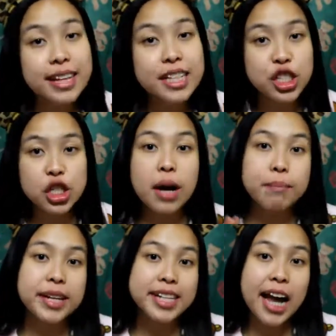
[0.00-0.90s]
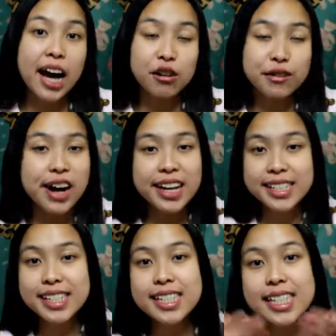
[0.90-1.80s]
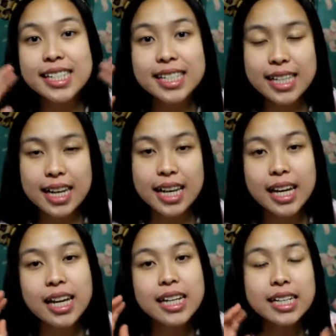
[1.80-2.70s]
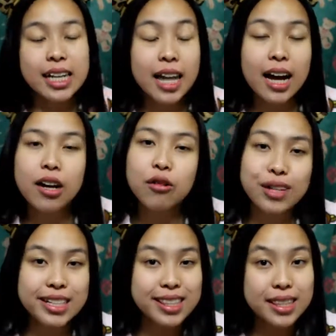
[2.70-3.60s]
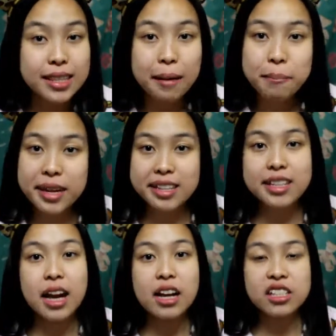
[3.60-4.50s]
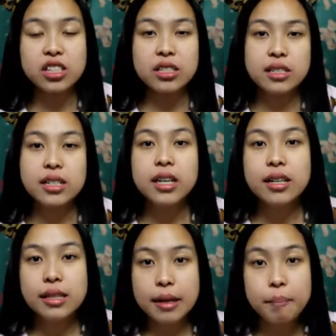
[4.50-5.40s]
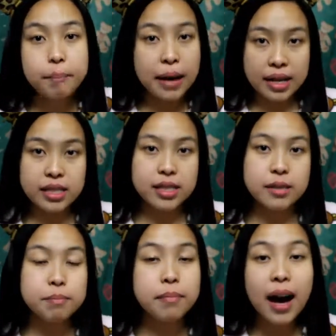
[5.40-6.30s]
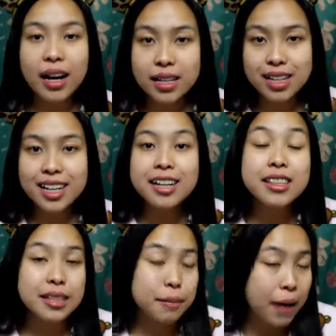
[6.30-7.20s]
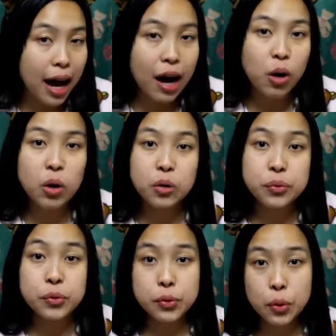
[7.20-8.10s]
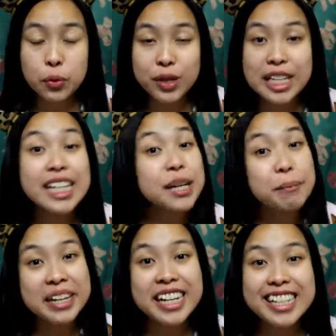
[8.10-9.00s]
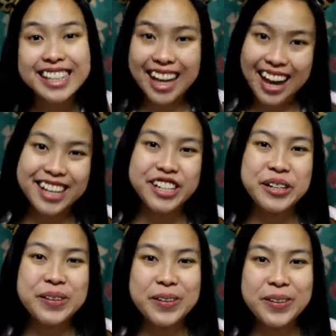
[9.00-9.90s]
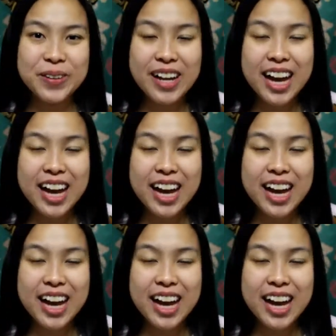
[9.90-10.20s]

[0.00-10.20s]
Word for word: nag-shopping na ako guys kasi kailangan ko ng damit at ng pants pang trabaho. So, ginabi na tayo.